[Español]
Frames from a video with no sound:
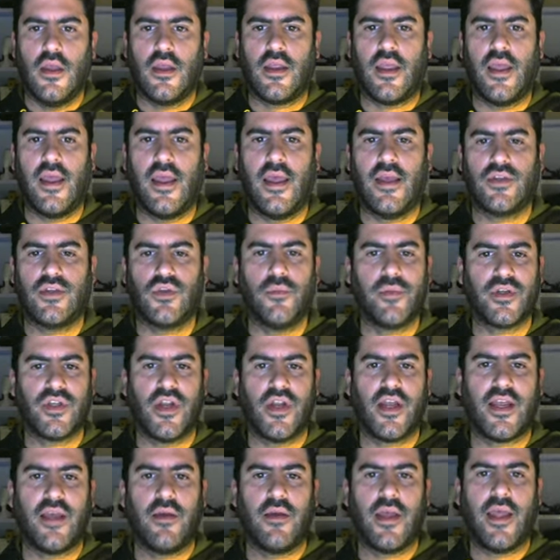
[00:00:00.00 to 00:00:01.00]
que es un
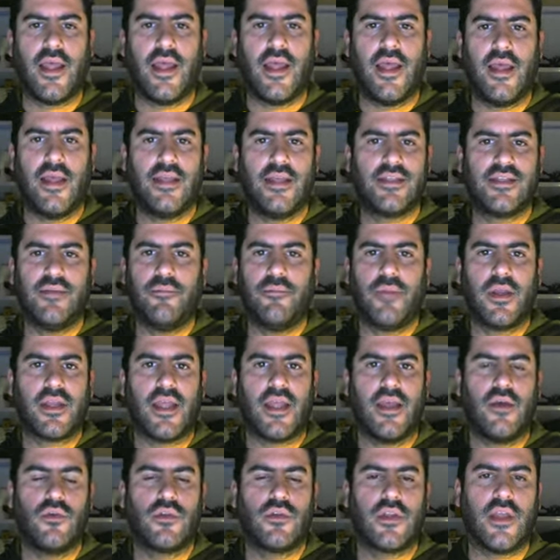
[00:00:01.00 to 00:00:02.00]
personaje simple
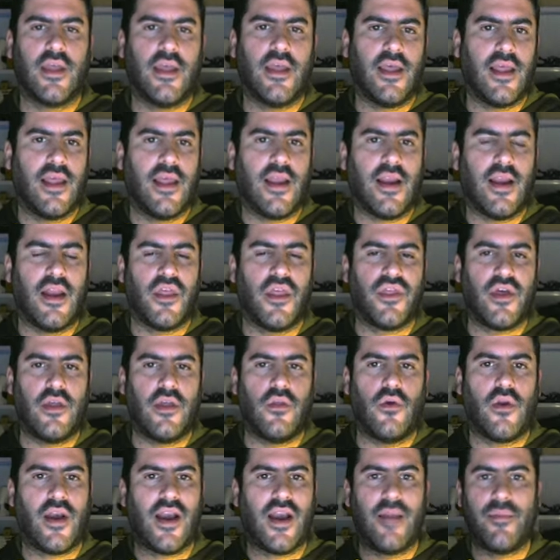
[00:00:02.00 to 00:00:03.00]
que, he
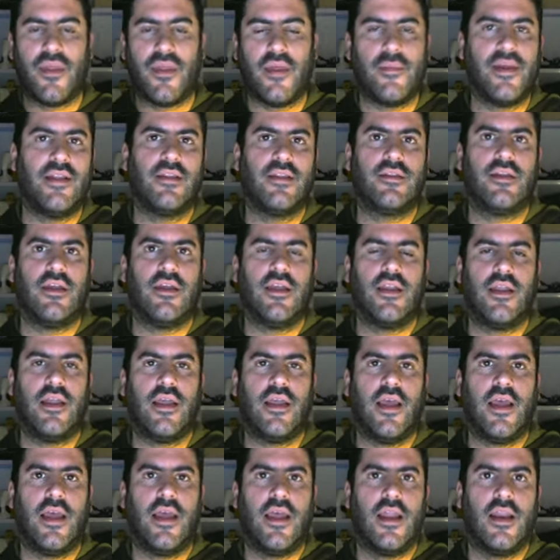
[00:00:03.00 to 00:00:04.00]
realizado rápidamente
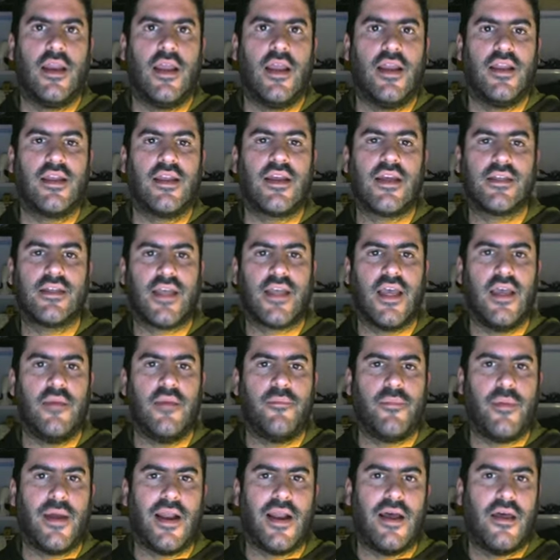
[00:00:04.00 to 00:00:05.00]
en, Inkscape
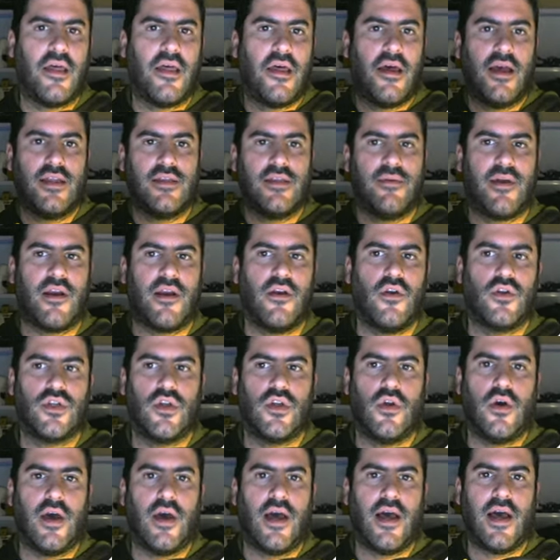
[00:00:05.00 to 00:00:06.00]
para
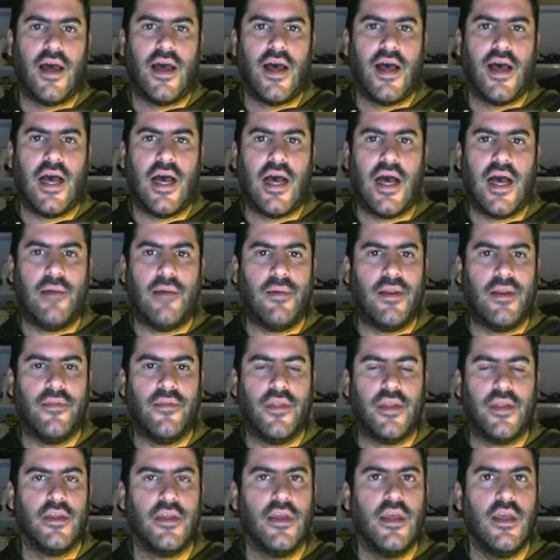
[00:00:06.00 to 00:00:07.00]
llevárnoslo a,
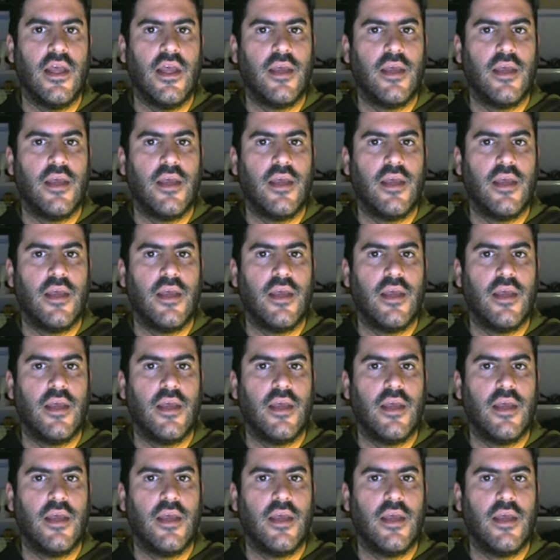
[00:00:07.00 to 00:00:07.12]
Blender.